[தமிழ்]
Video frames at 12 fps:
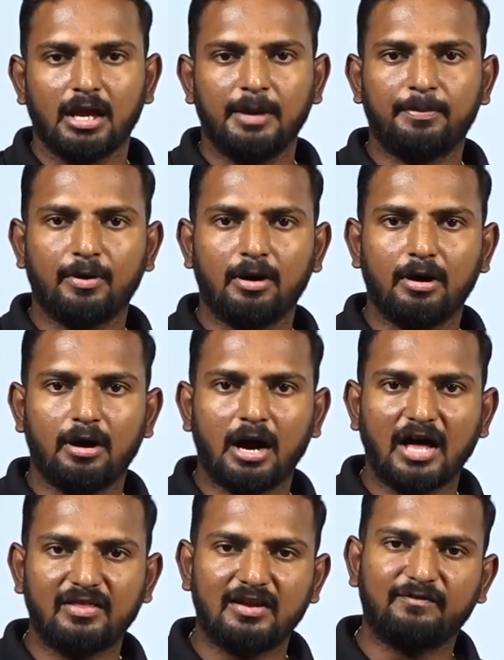இப்போது
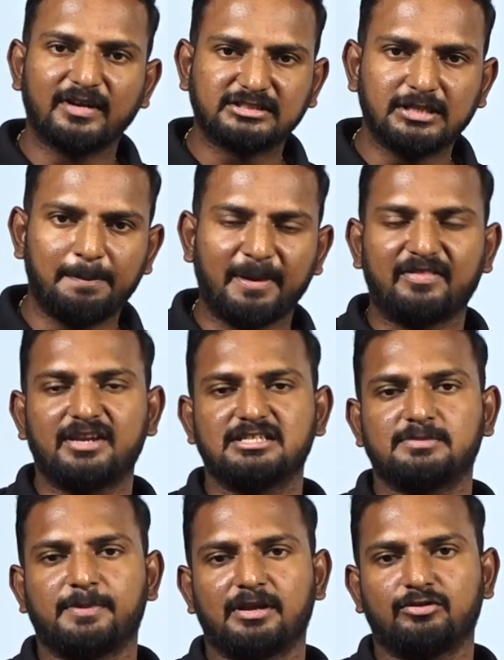அதில் ஃபஸ்ட்டு
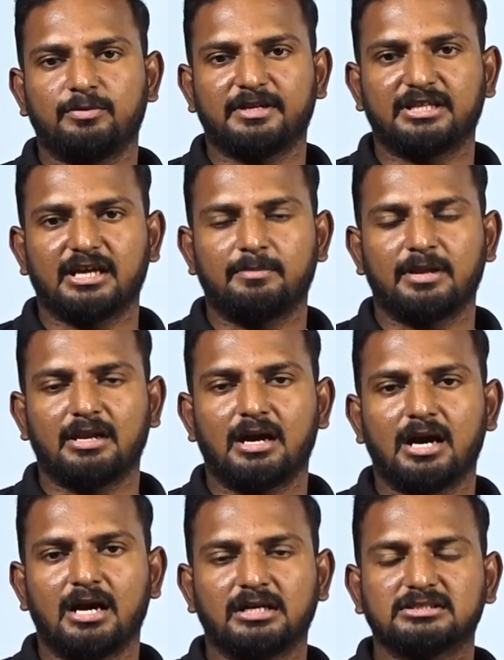பதினஞ்சு பேர் வந்து பார்த்தீங்க
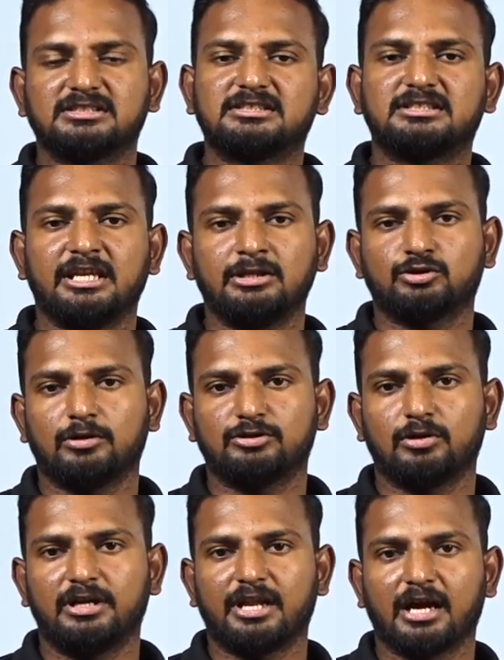அப்படின்னா சிக்ஸ்டீன் சொல்லி
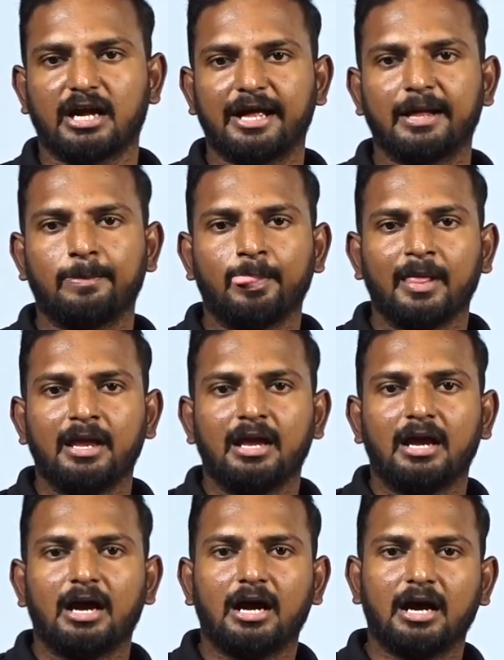சொல்லிட்டாங்க
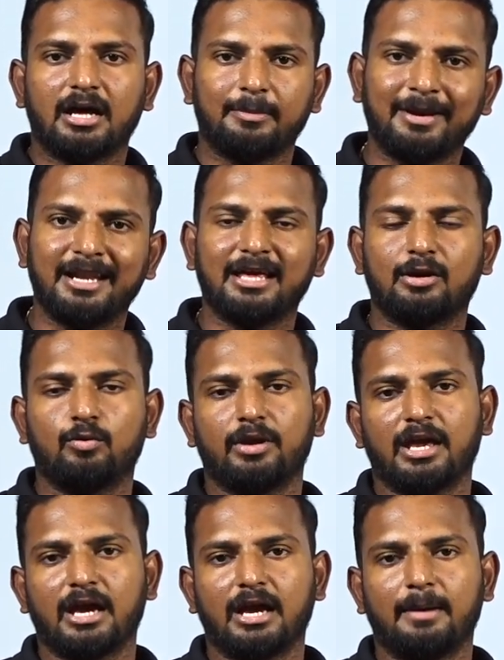ரிமைனிங்
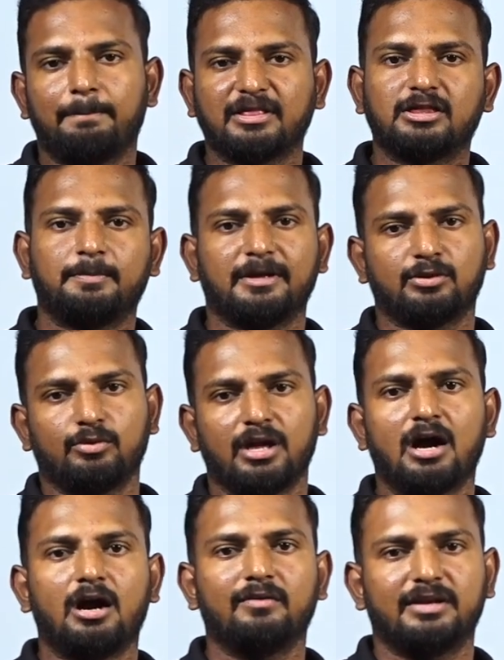இருக்கக்கூடிய பத்து பேர்த்துடைய
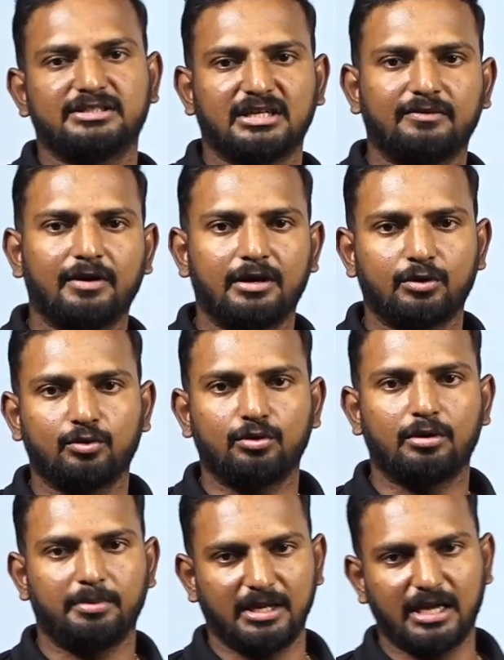ஆவரேஜ் என்னவாக
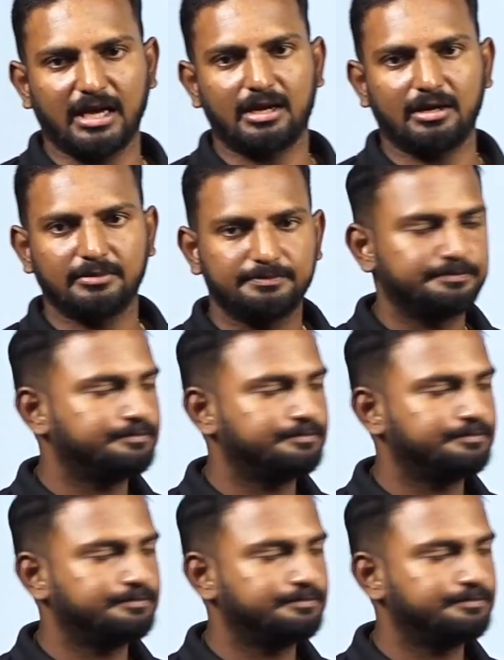இருக்கும் அப்படின்னு கேட்குறாங்க